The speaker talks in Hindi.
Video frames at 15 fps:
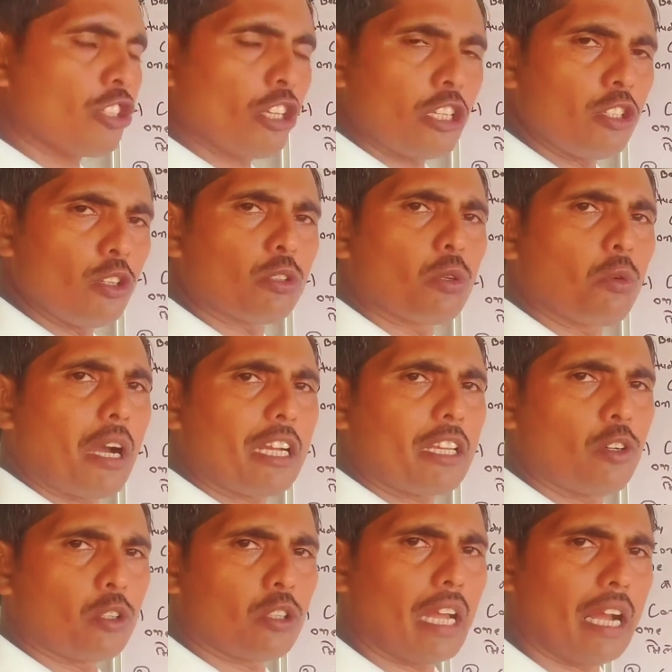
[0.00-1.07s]
संयुक्त
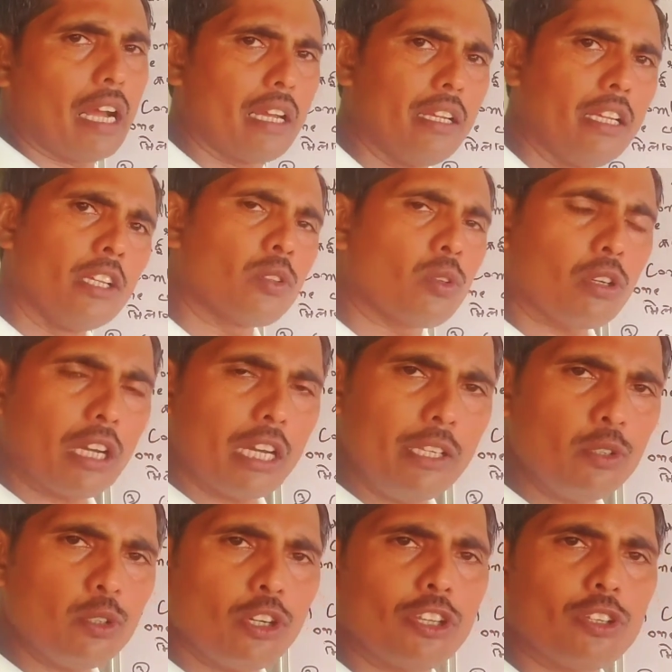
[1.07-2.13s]
वाक्य होता है तो कई
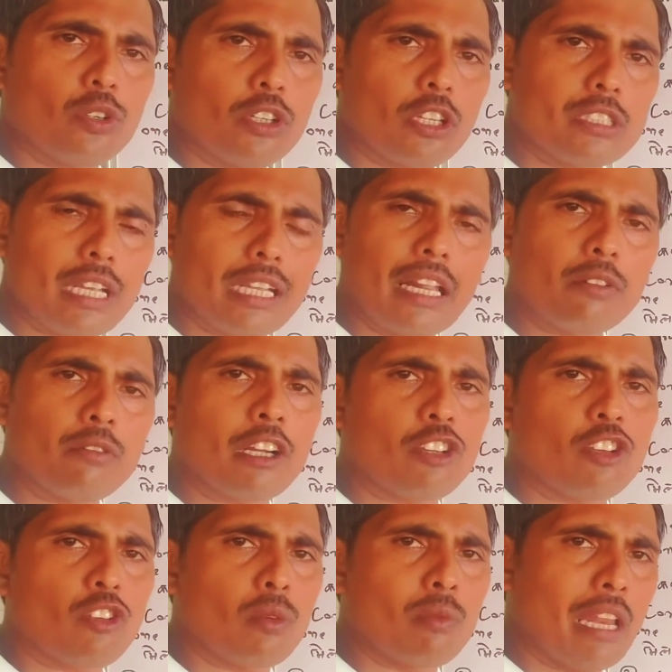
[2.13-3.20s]
छोटे छोटे साधारण
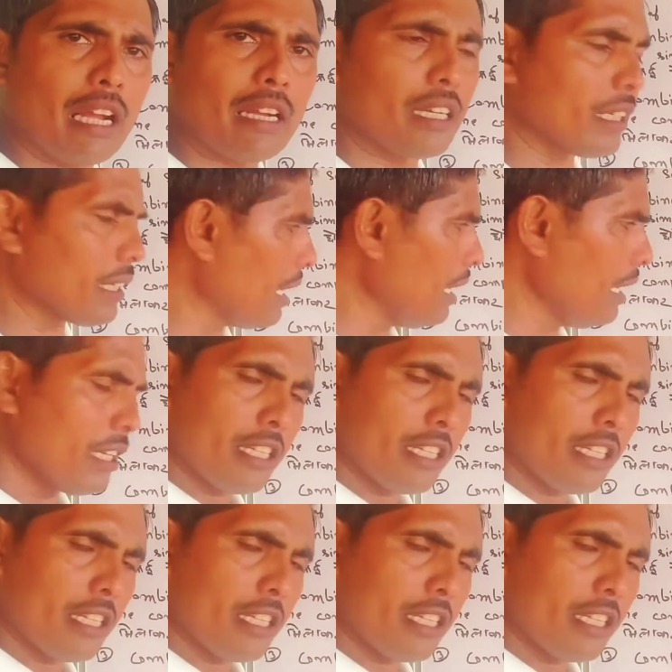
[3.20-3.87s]
वाक्यों को मिला करके